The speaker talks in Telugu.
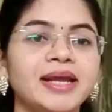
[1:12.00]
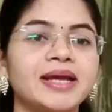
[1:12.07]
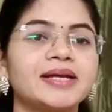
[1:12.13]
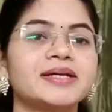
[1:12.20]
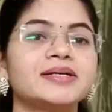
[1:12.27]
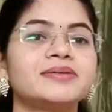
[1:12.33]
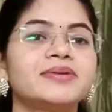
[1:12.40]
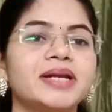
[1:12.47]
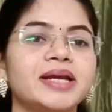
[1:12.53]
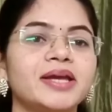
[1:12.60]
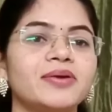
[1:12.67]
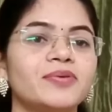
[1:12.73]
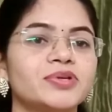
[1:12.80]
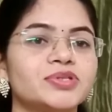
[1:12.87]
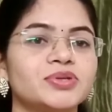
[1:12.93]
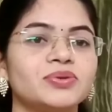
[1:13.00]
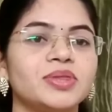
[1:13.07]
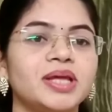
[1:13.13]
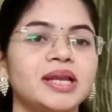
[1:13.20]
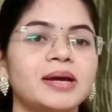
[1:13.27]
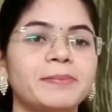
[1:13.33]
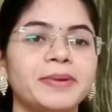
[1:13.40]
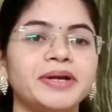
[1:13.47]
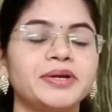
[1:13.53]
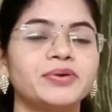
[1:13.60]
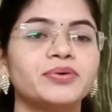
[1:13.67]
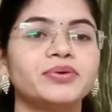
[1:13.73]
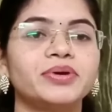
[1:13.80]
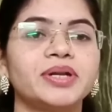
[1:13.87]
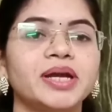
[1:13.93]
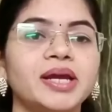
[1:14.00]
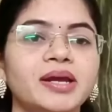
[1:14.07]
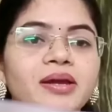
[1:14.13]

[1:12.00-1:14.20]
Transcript: నెక్ వరకు వస్తుంది ఇలా పెట్టుకుంటే